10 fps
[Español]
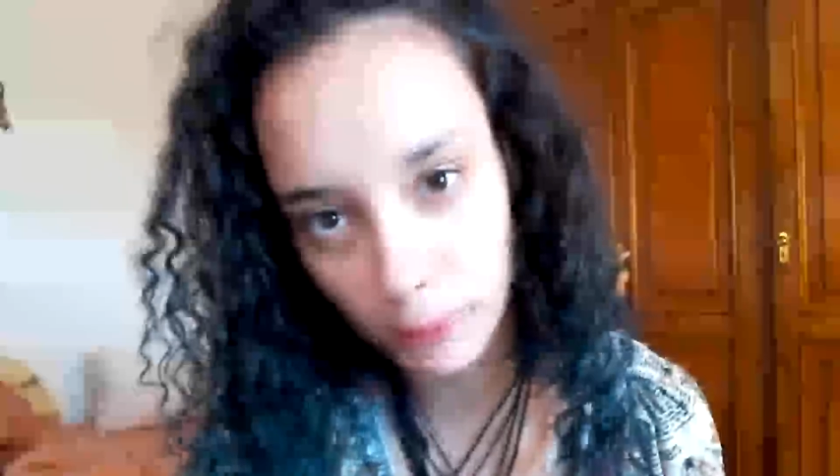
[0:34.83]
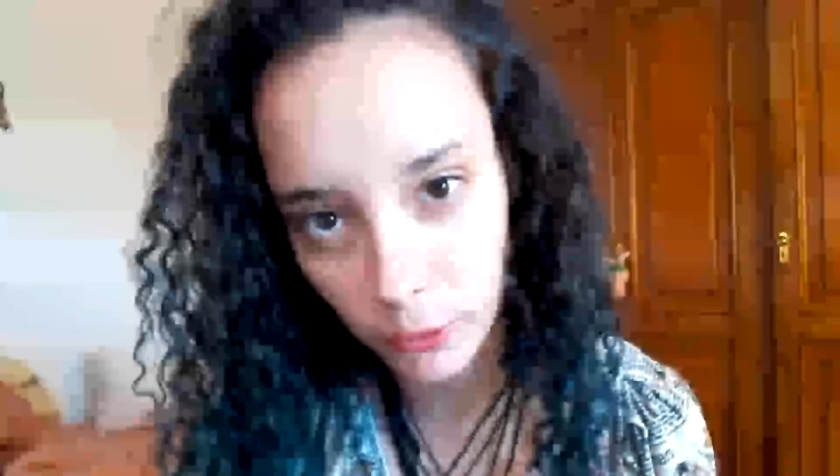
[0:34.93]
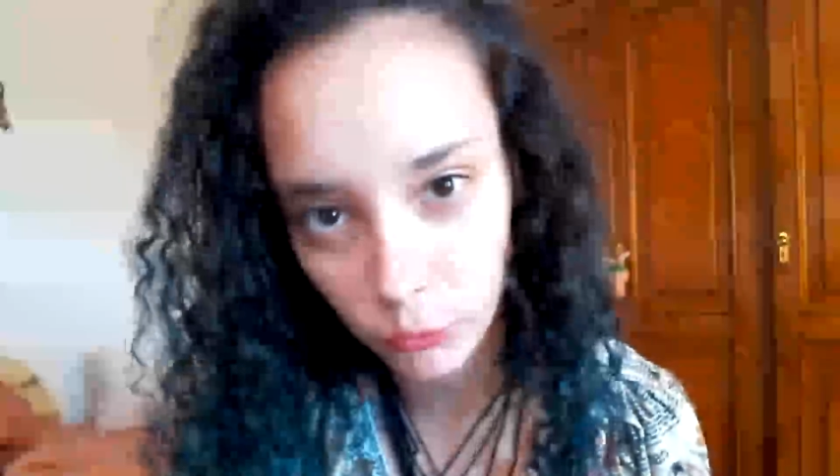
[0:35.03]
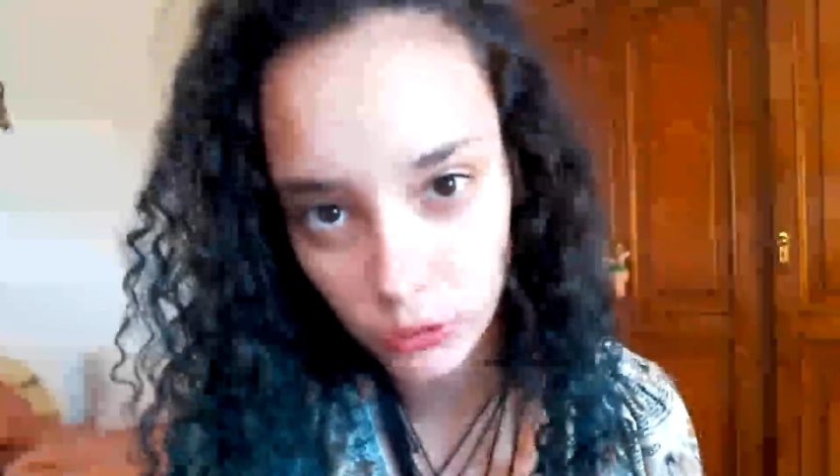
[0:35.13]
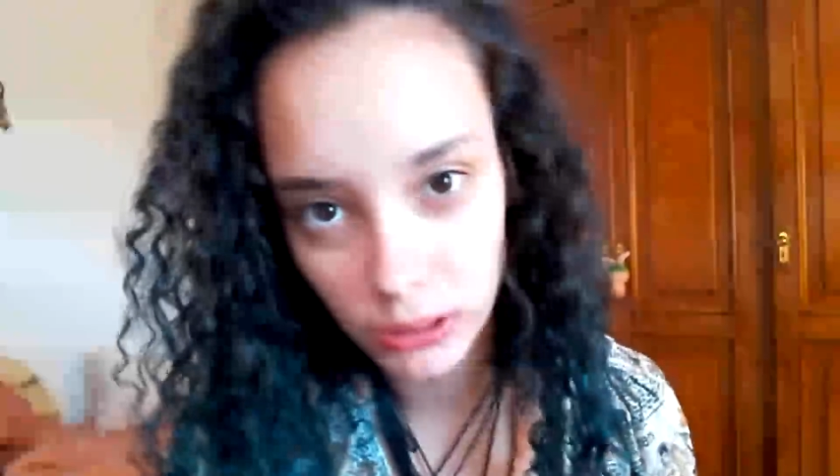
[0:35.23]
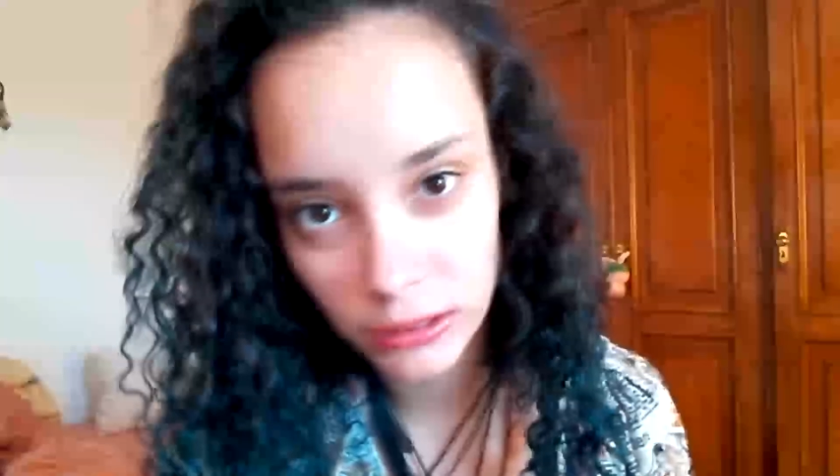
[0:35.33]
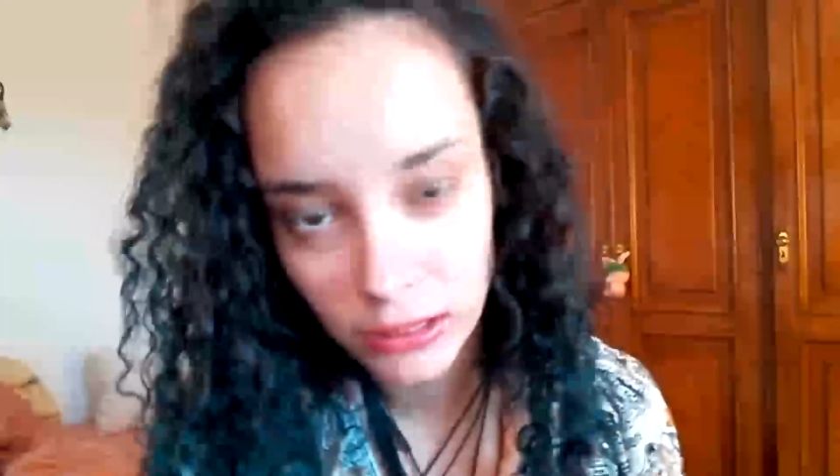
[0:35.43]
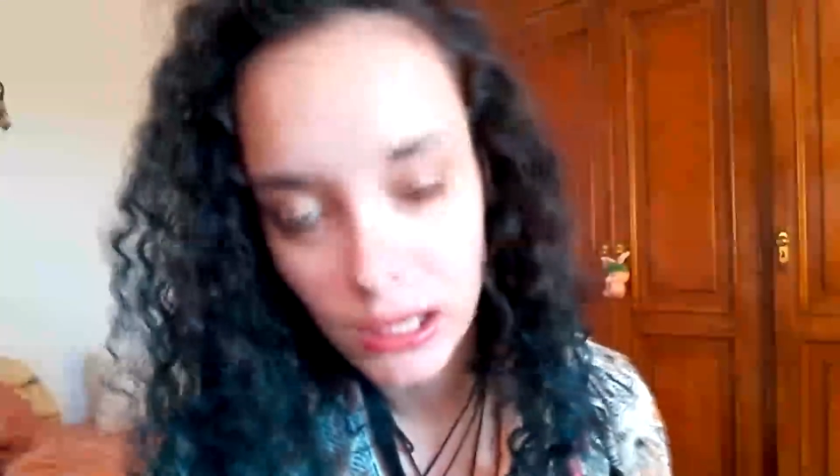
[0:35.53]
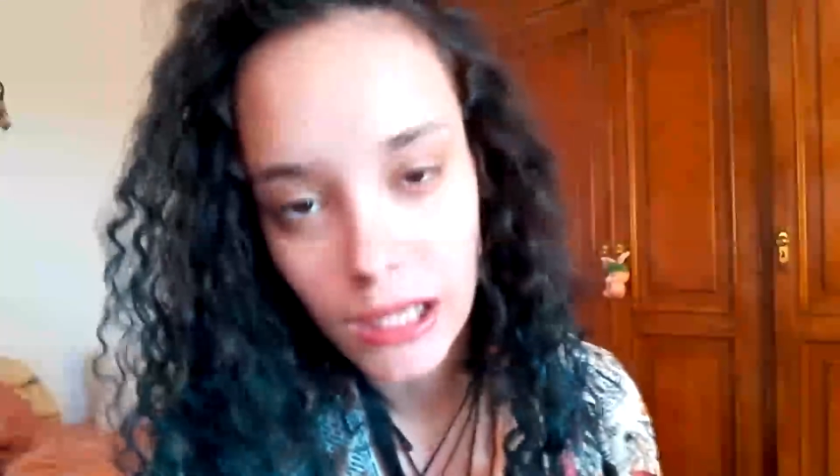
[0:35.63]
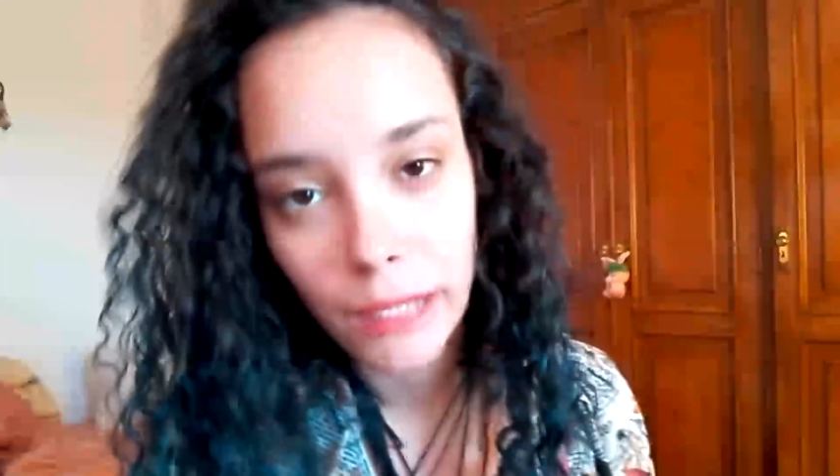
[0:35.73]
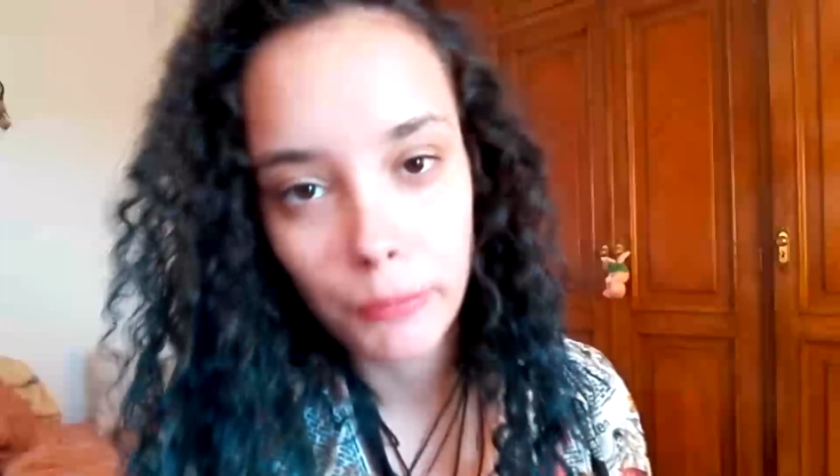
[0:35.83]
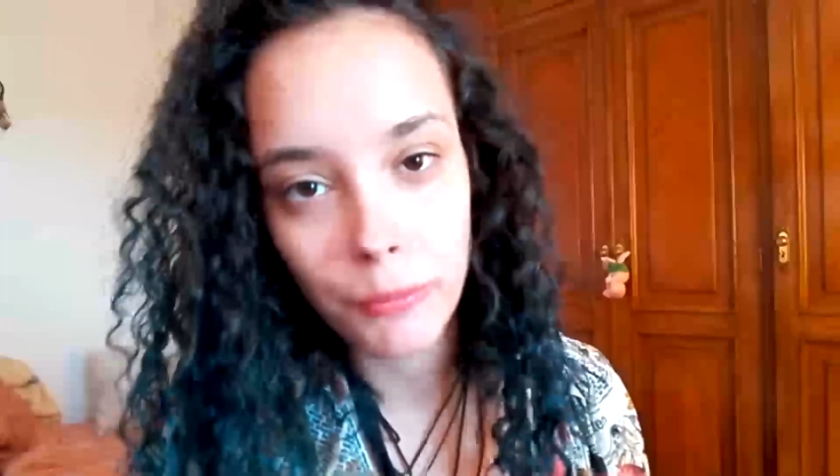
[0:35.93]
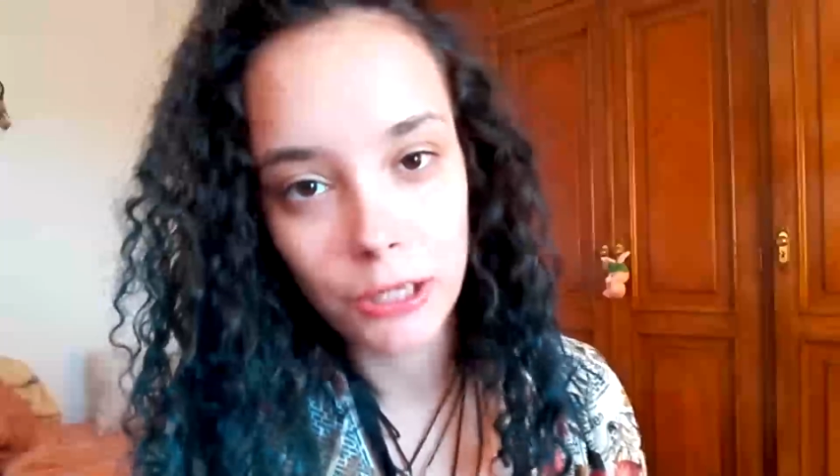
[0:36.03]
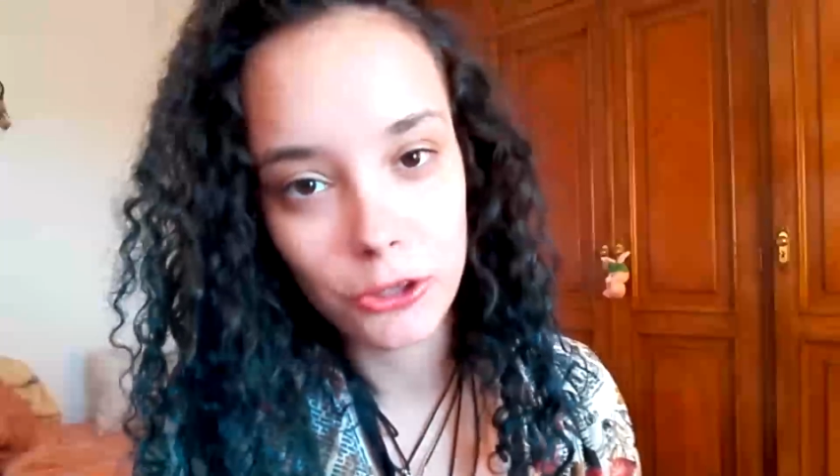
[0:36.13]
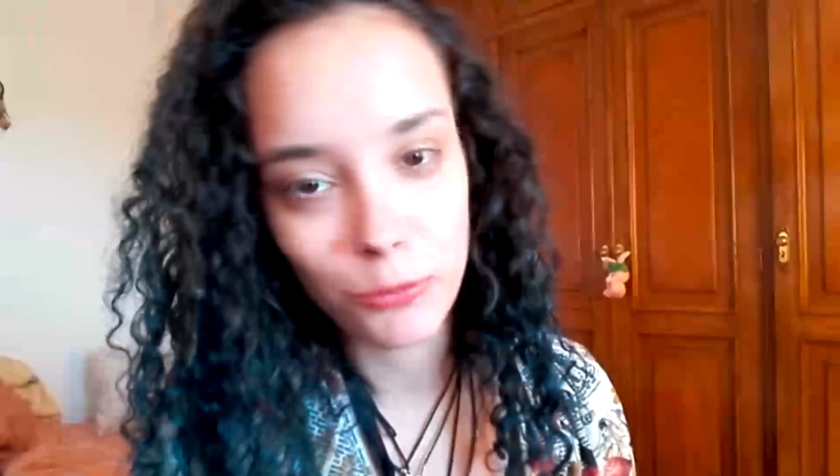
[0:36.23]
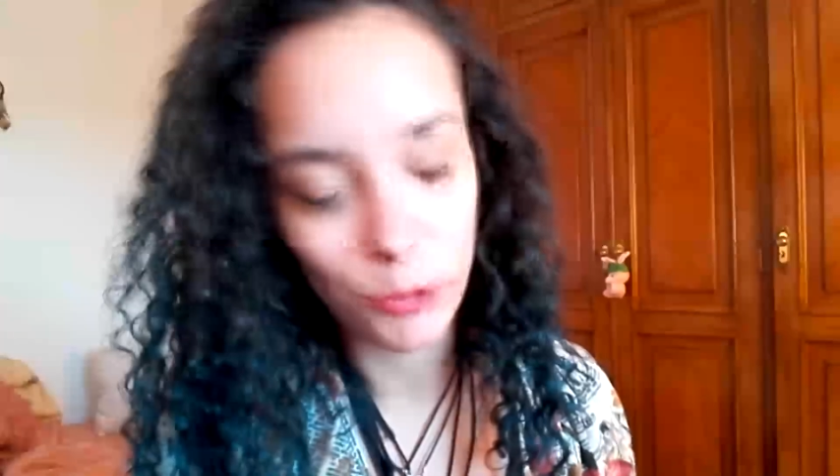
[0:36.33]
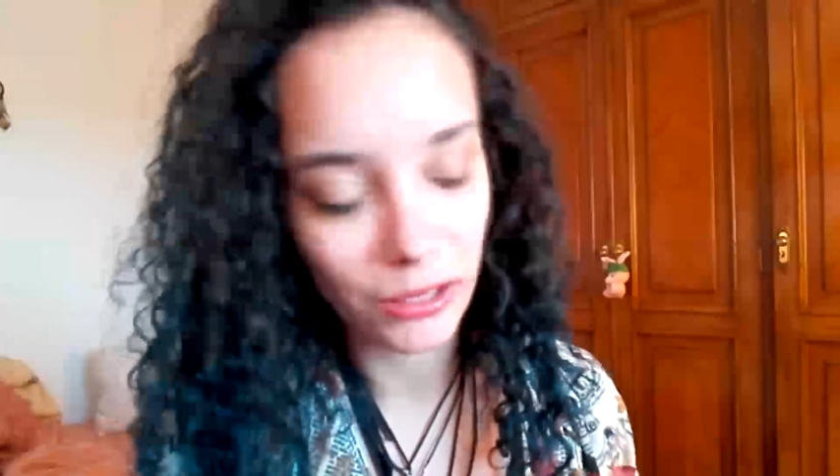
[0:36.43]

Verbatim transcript: preguntas que me habéis hecho por